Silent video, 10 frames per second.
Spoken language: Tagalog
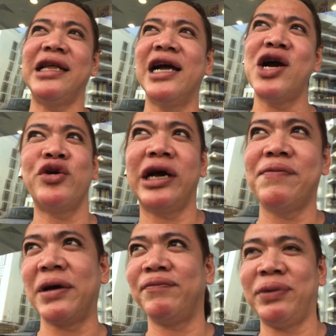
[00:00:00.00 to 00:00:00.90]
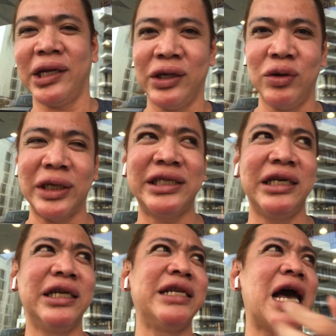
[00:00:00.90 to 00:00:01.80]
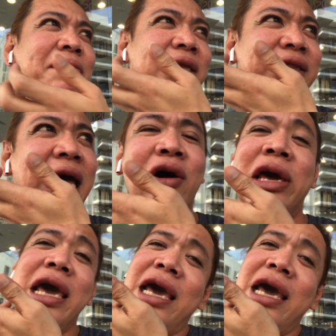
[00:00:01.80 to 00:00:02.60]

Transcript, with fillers: Hindi lang ako nakapag-video. As in, daming tao.